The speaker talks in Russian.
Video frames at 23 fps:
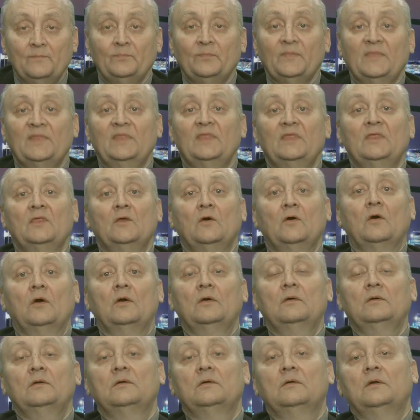
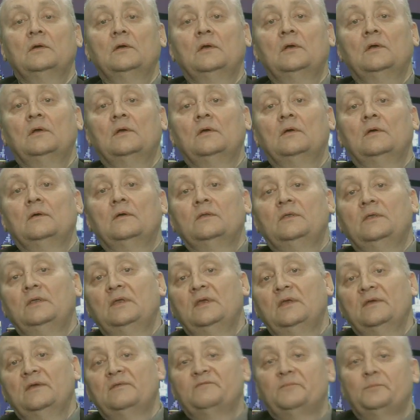Но
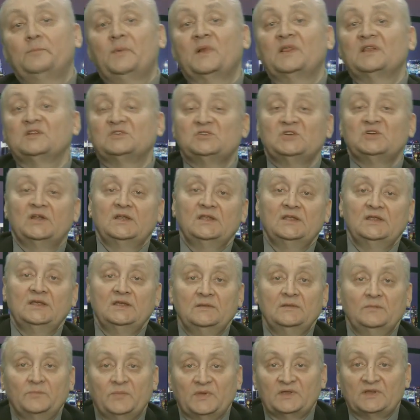не в положении
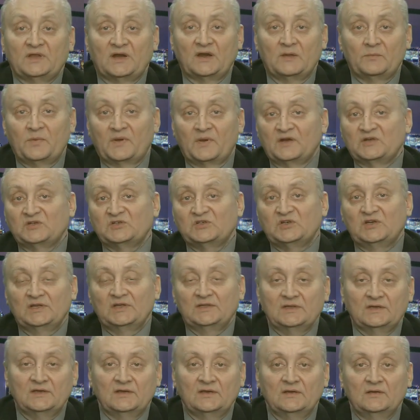Петра
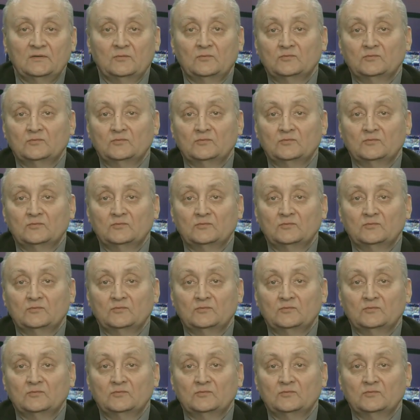Порошенко